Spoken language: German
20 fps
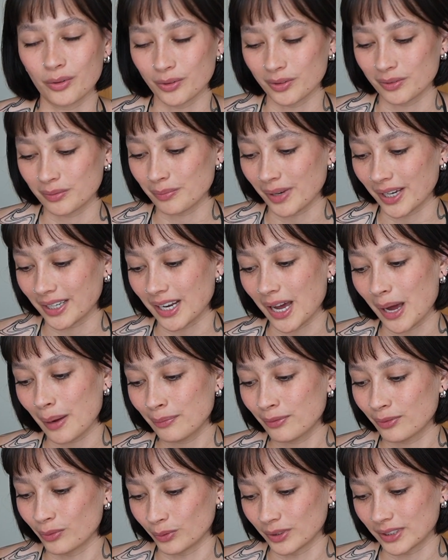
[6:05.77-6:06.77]
und meine
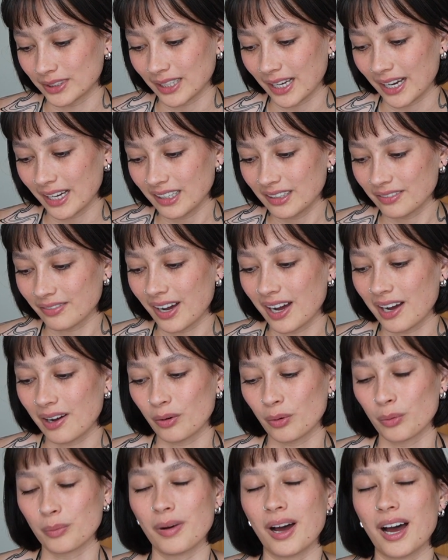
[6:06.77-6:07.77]
Abflugzeit
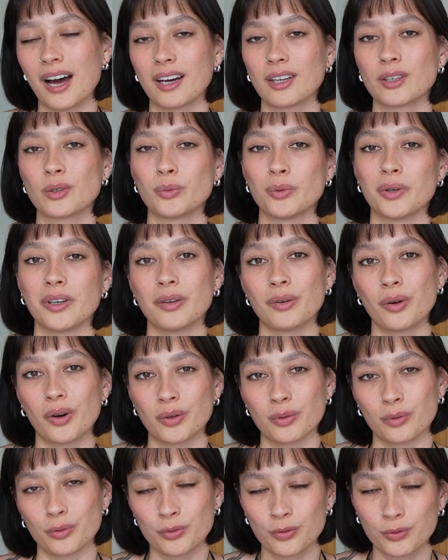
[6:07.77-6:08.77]
war um
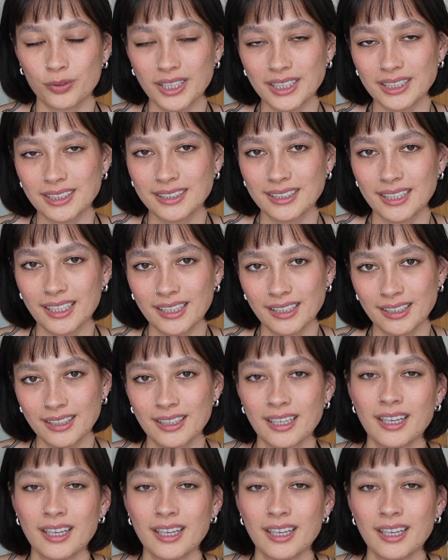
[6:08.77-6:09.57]
8.49 Uhr